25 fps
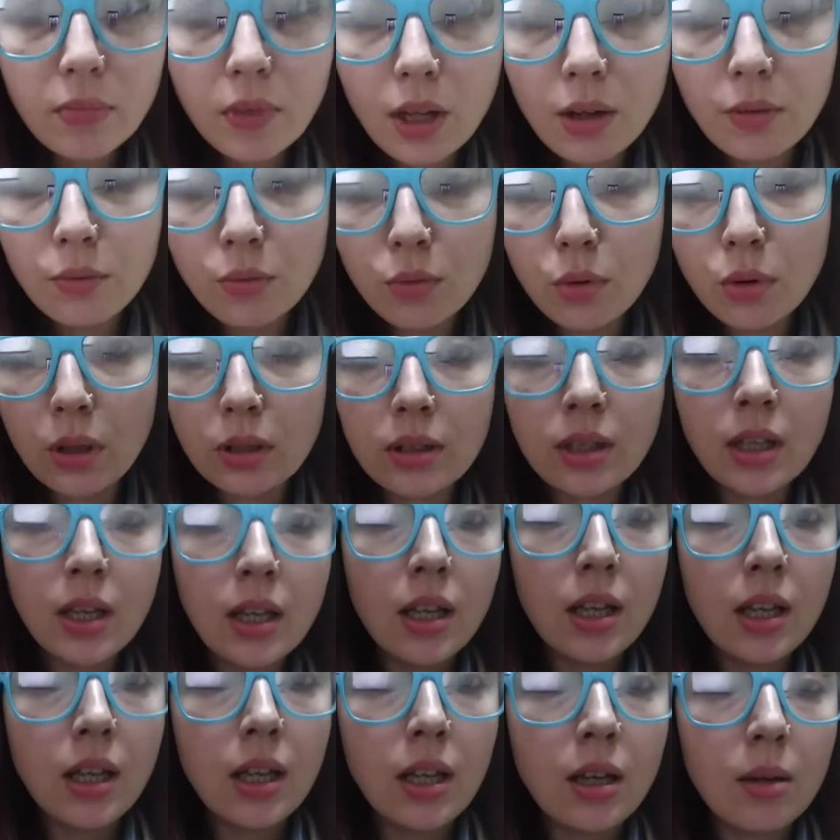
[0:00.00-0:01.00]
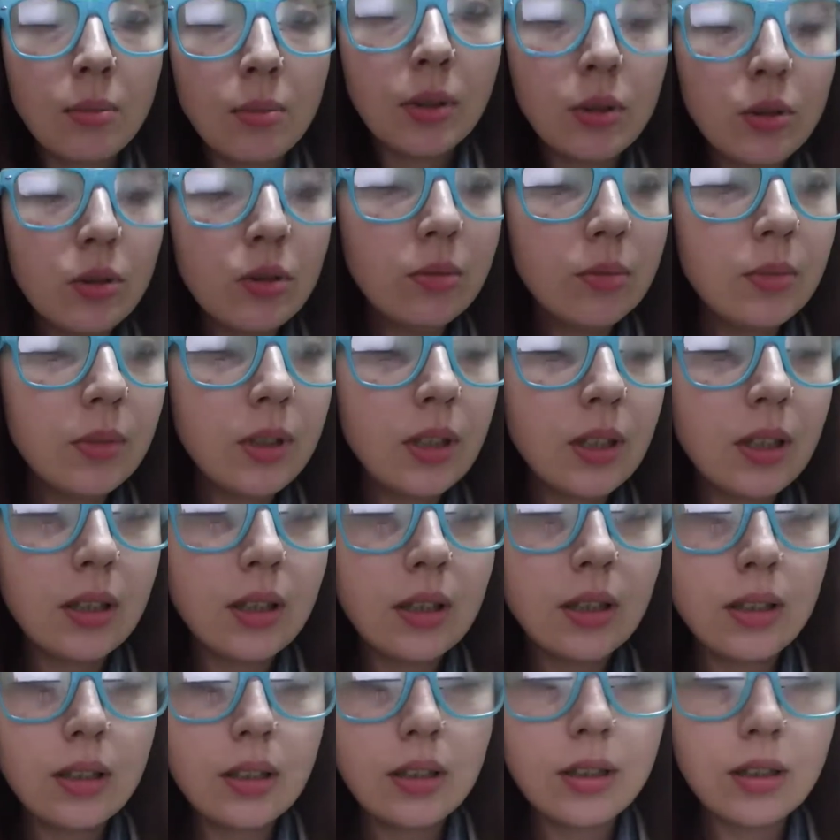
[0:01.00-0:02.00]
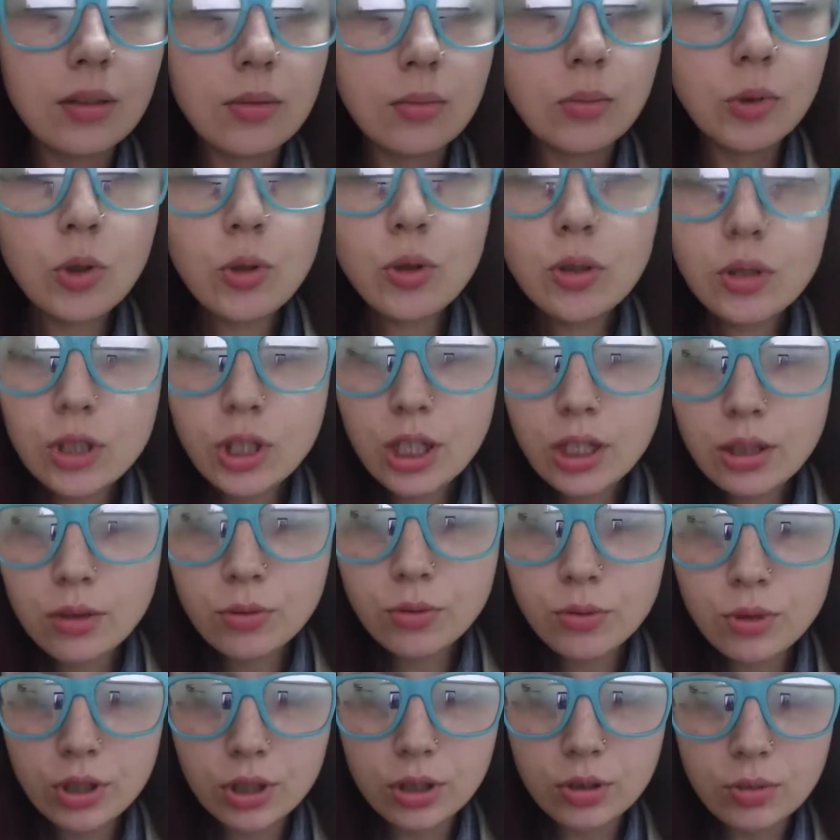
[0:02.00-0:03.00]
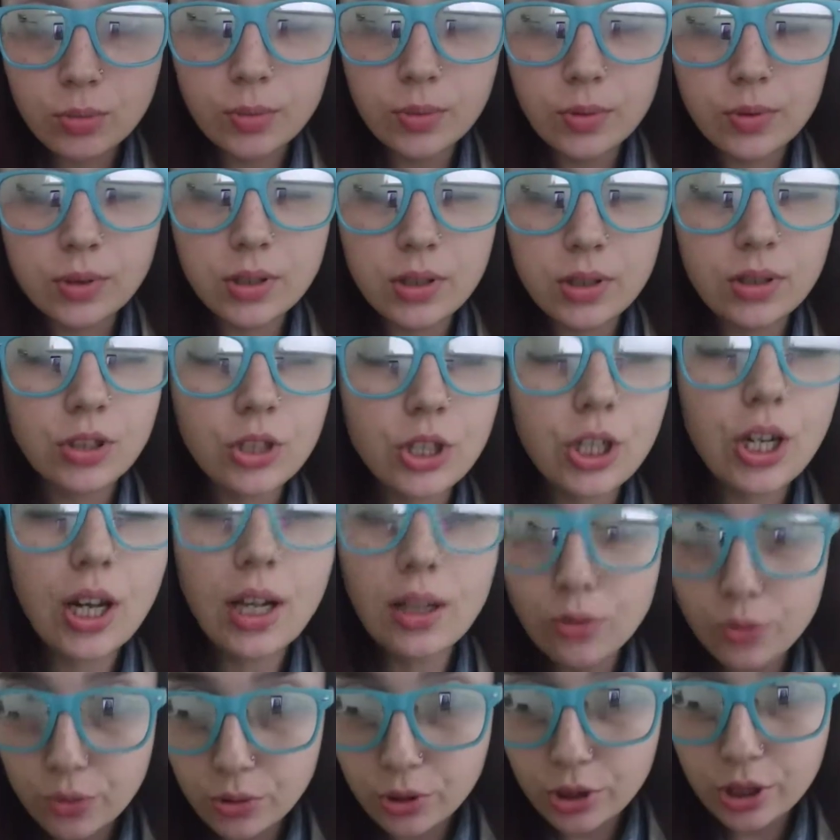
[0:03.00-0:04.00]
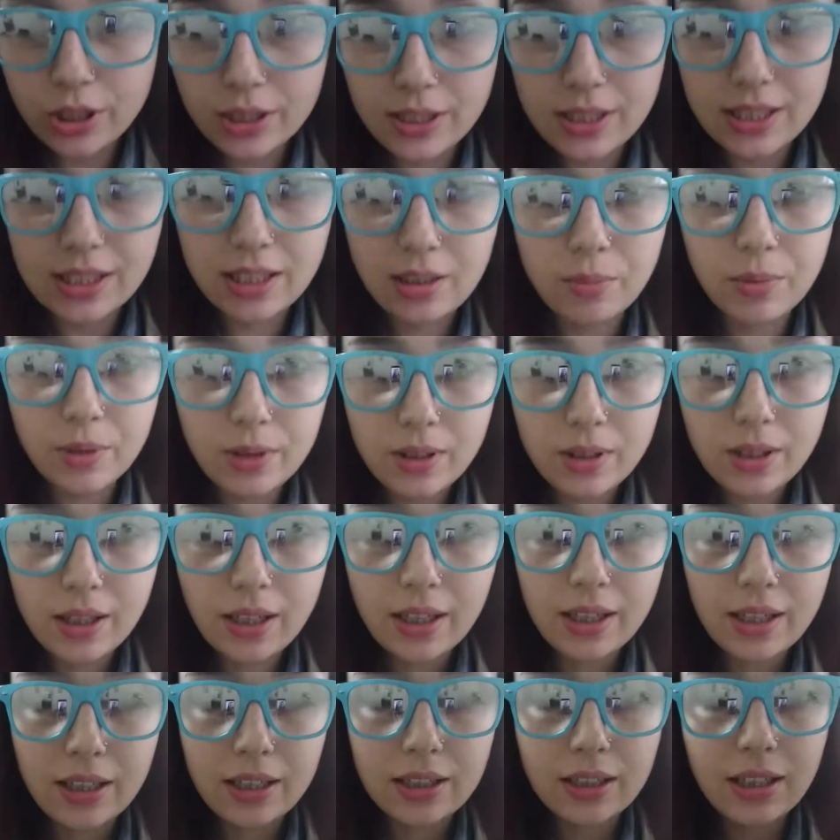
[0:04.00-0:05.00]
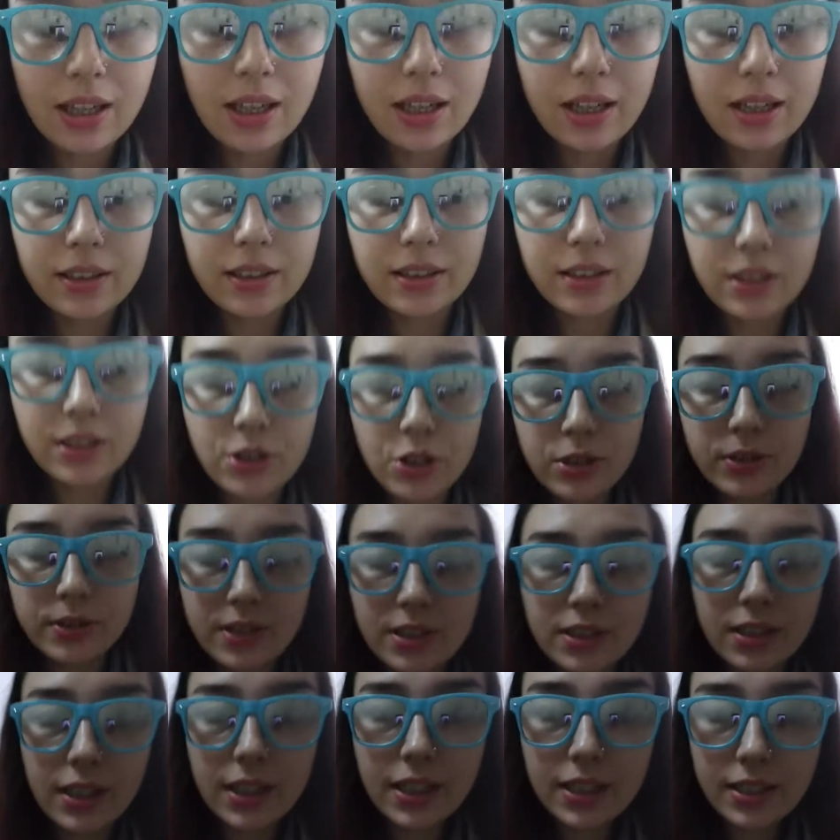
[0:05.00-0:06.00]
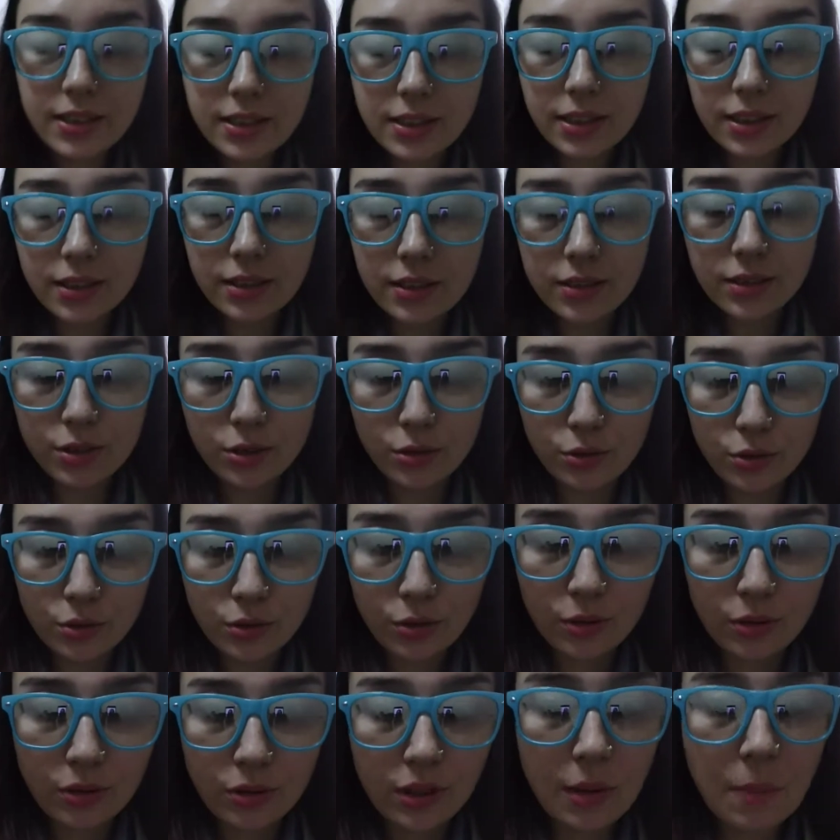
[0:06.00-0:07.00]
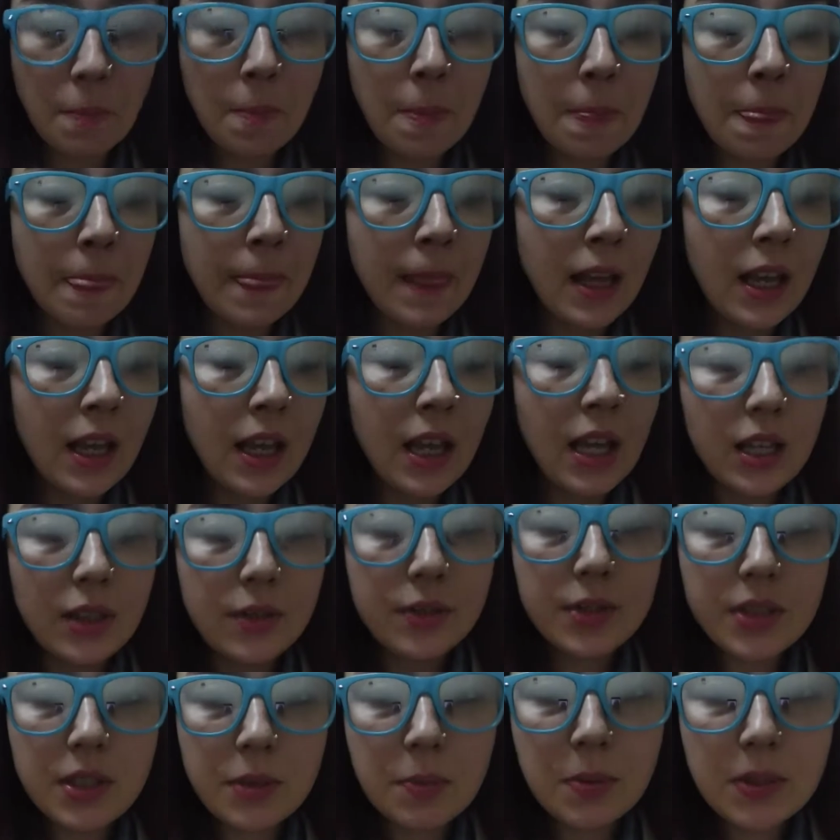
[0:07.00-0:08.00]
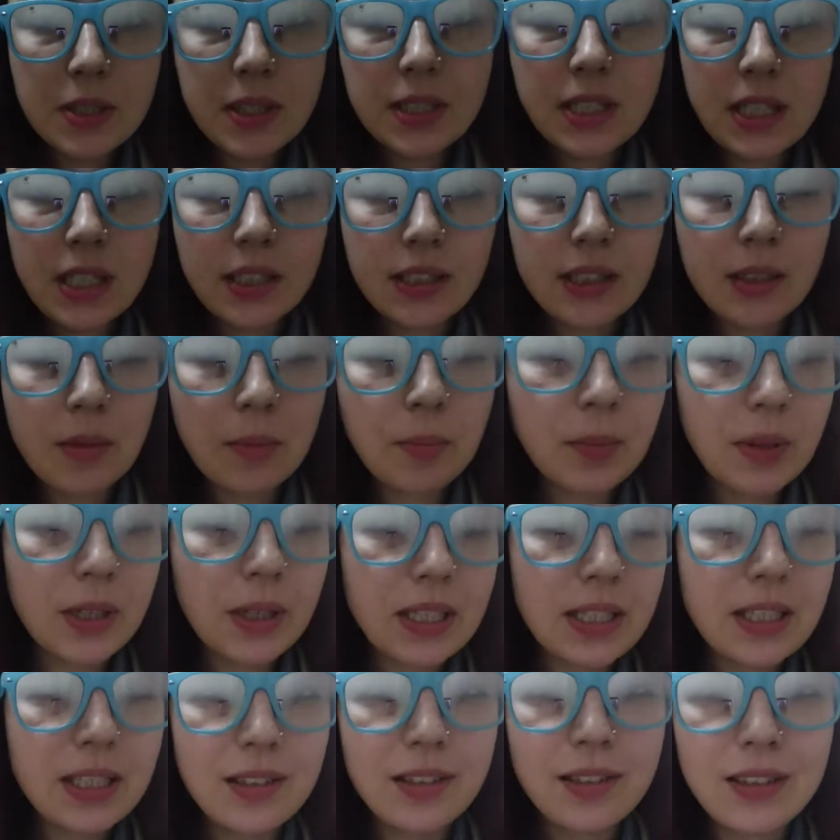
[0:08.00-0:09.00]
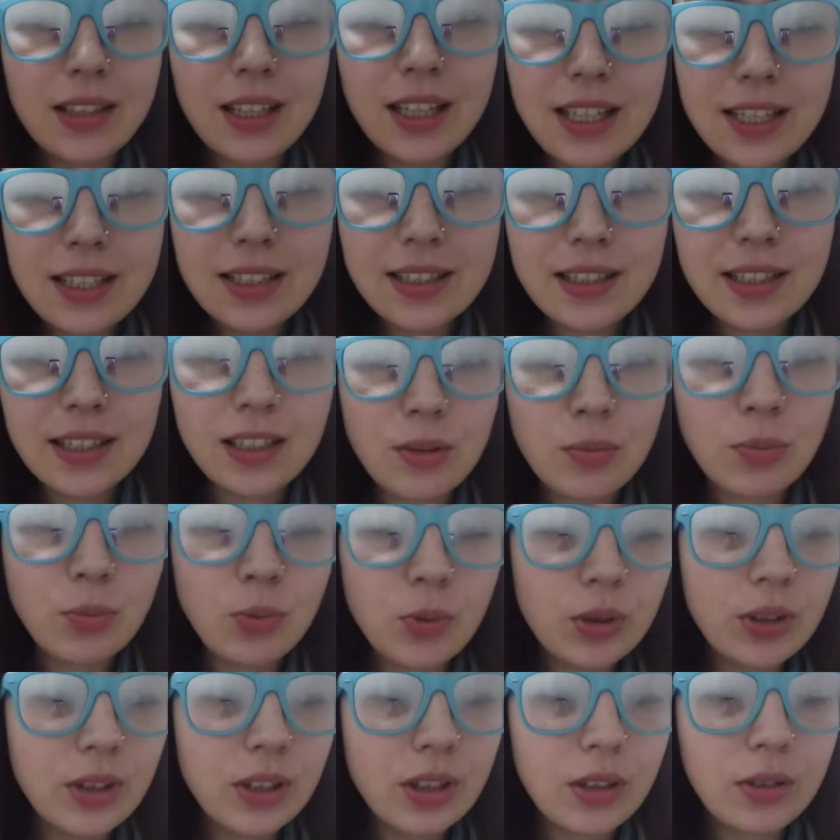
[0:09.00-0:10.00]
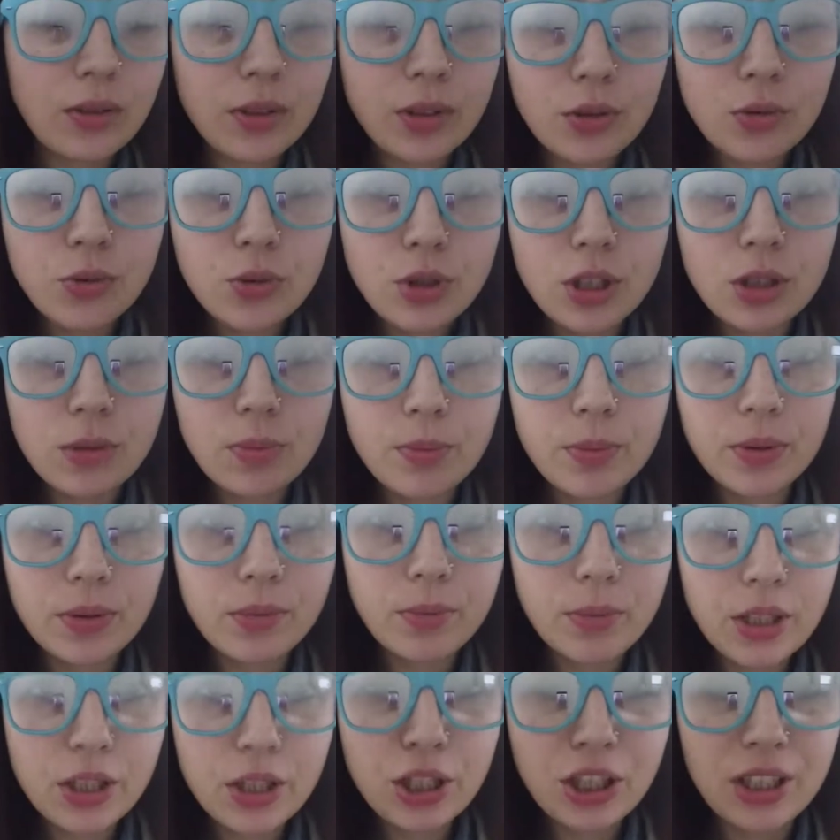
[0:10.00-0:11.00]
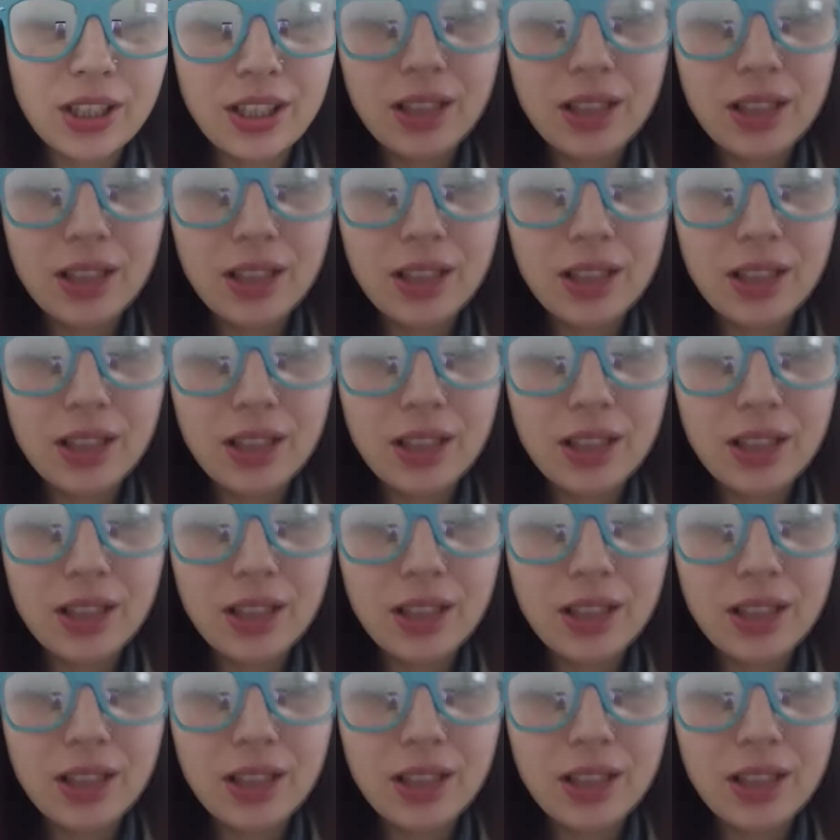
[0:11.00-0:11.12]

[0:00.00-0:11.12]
Вот. Потом э, много жалующих, жалующихся было, когда начался летний сезон, да, и все писали там про эти дезики, потные вонючие подмышки.